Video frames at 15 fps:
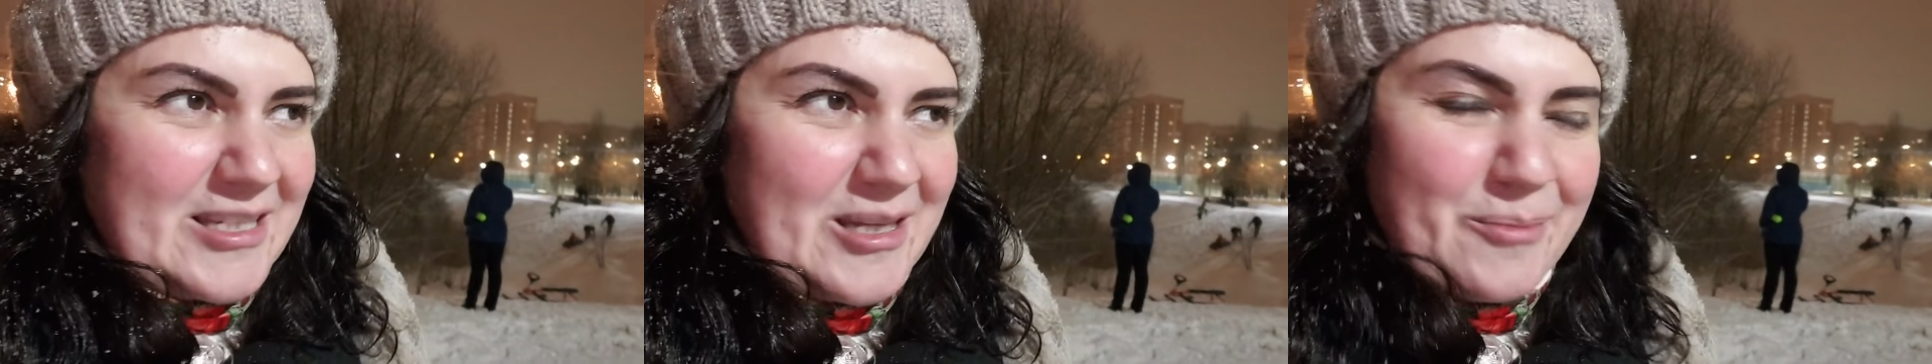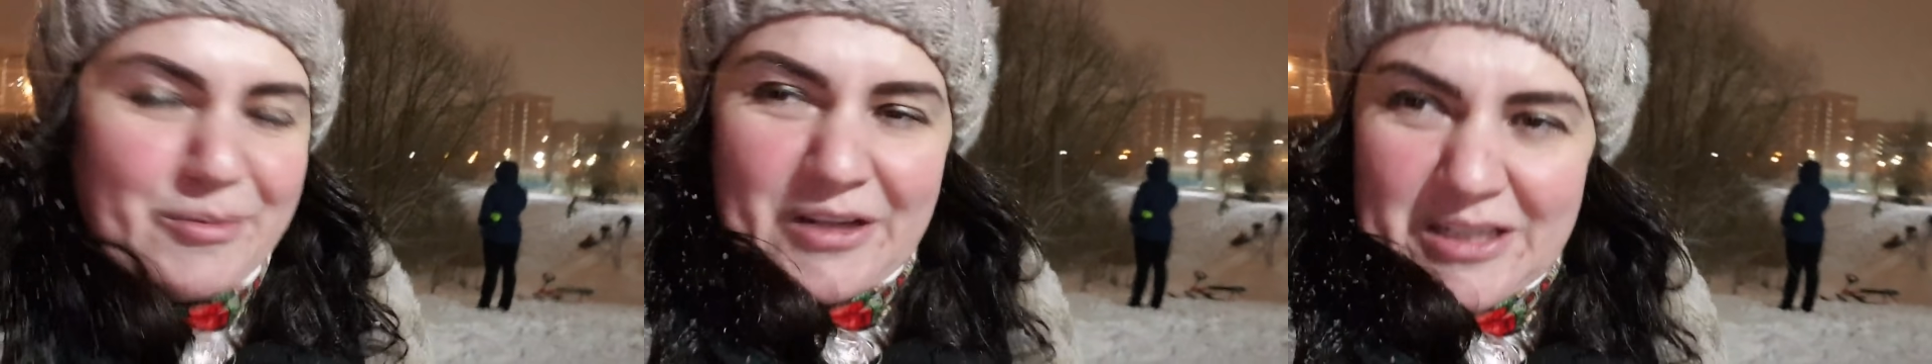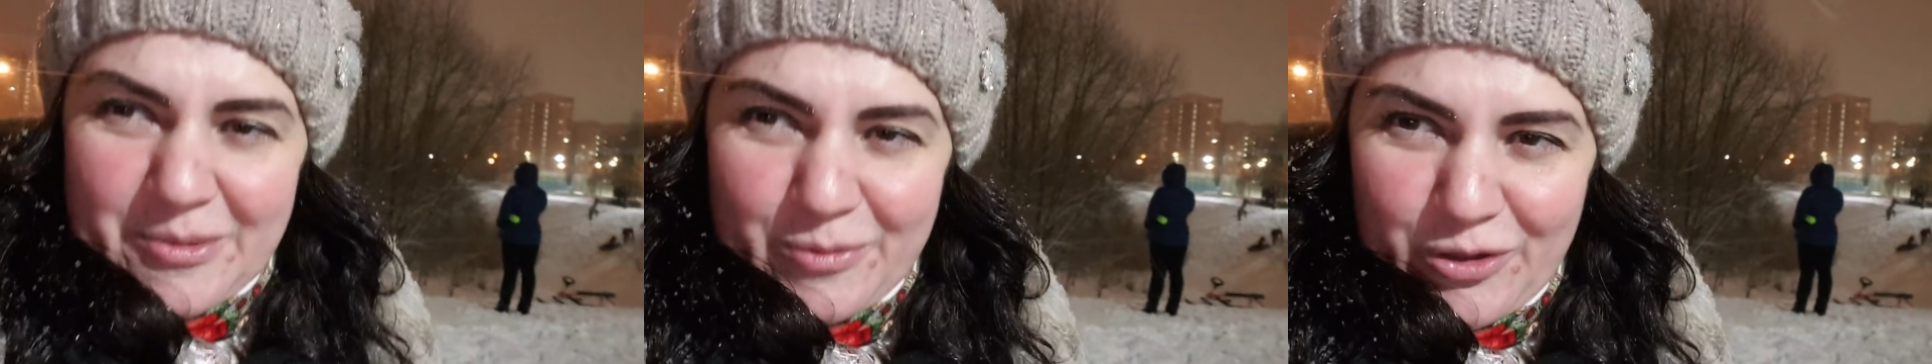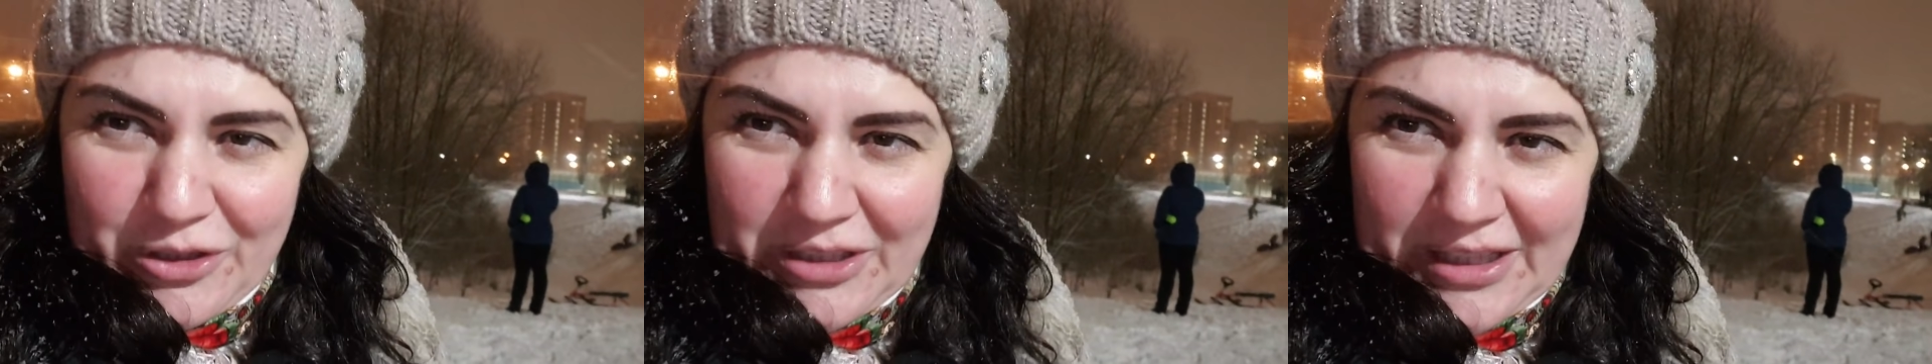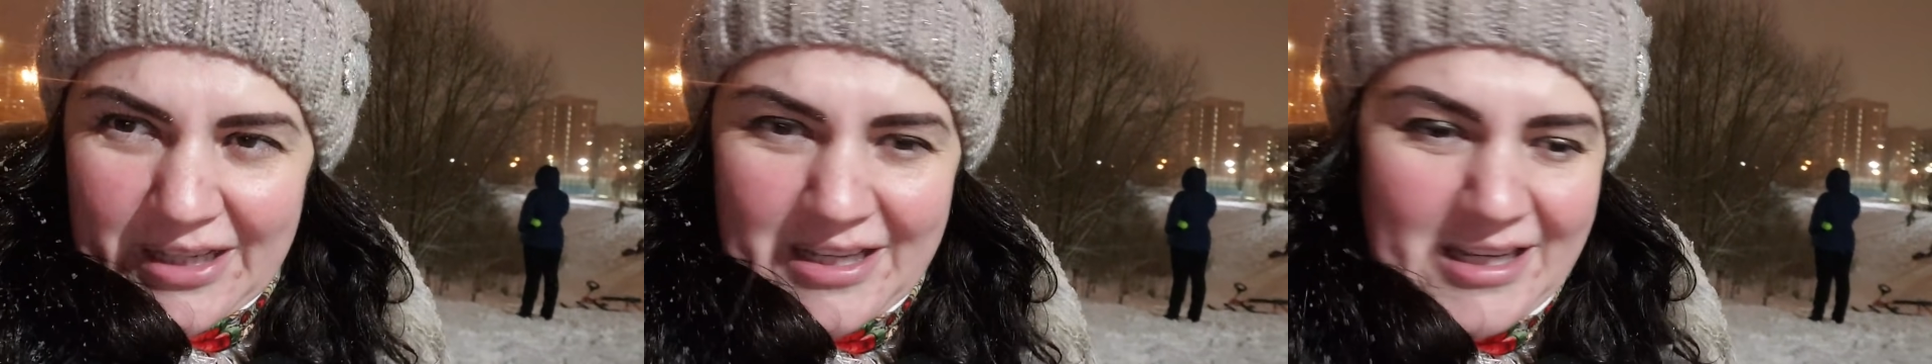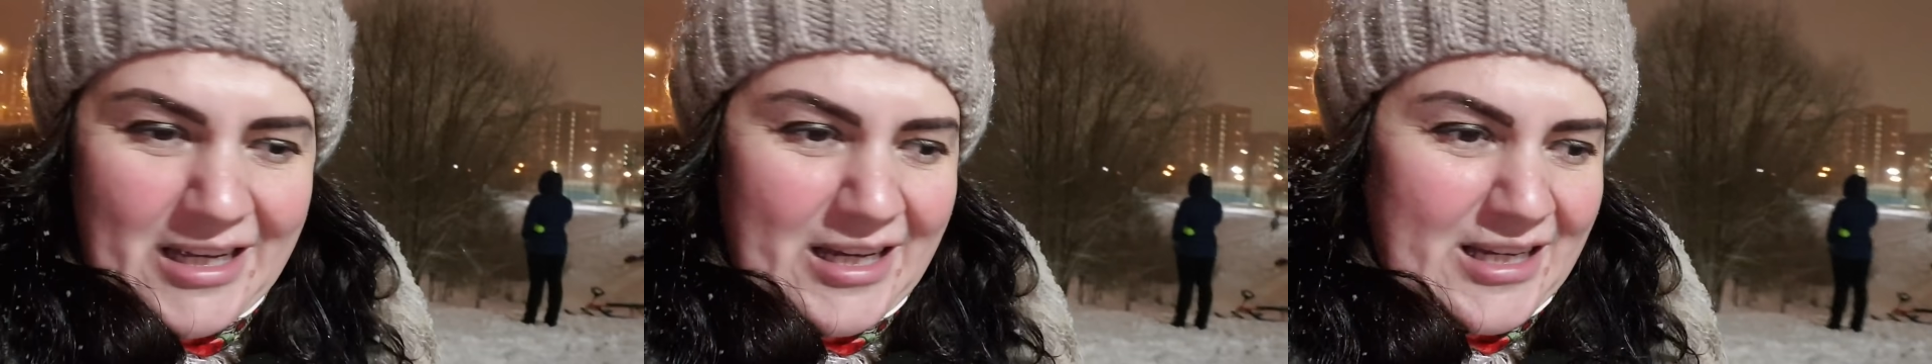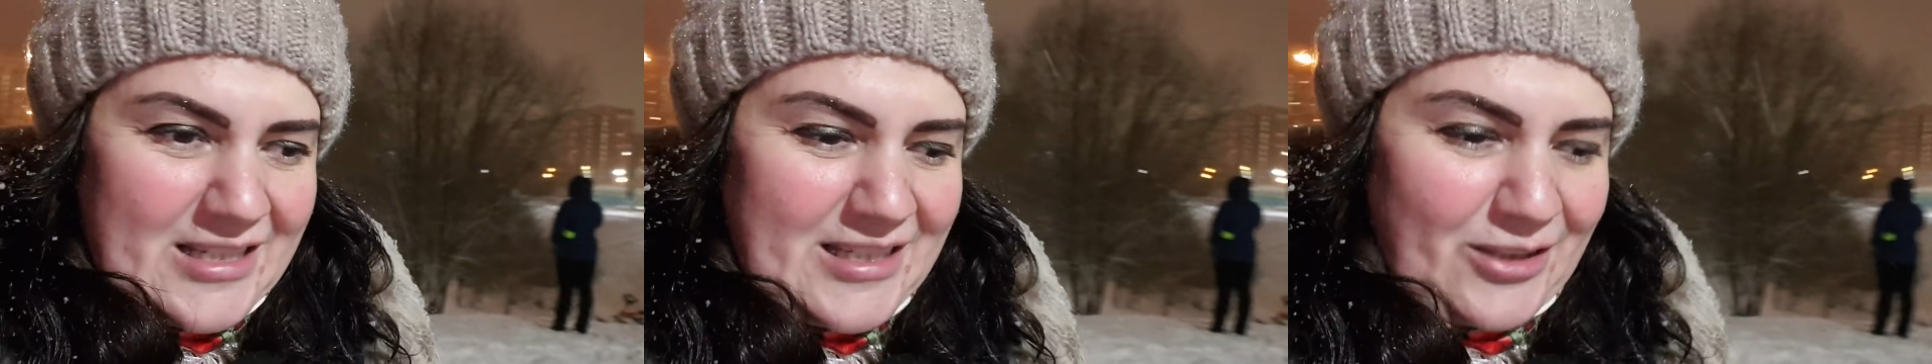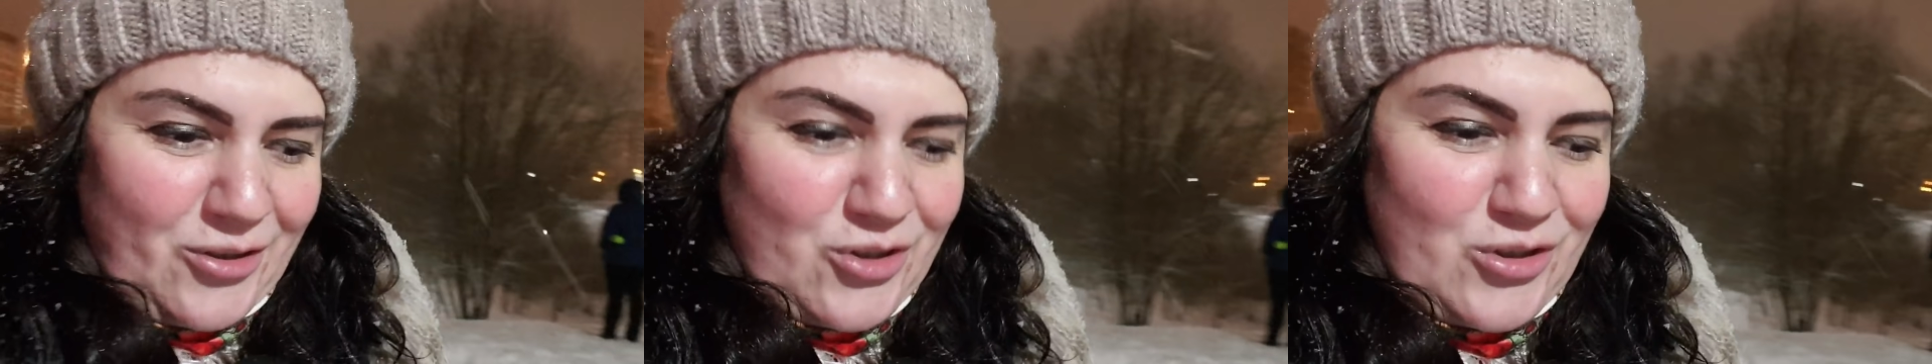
за просмотр, за ага.